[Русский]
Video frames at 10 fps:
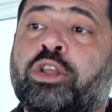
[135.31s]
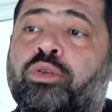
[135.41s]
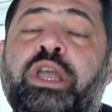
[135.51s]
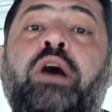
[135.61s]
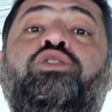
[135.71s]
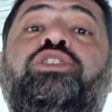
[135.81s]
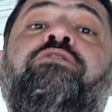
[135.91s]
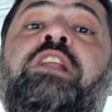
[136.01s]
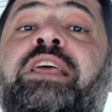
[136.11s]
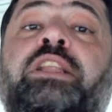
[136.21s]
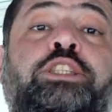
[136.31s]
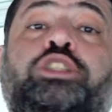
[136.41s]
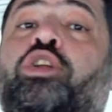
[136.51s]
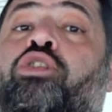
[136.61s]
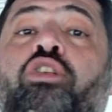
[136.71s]
Но я уже велел и
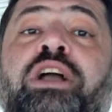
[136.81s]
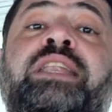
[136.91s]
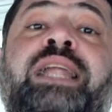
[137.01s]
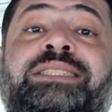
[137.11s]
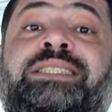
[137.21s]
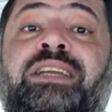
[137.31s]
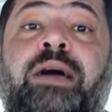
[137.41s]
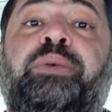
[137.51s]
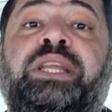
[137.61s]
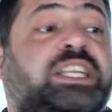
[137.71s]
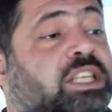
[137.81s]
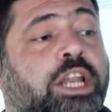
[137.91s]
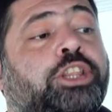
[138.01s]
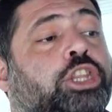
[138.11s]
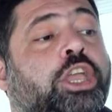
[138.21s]
строго-настрого приказал
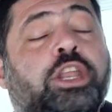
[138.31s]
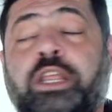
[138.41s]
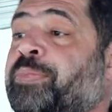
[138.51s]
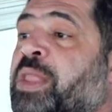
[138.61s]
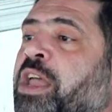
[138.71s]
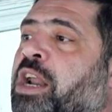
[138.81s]
Этери,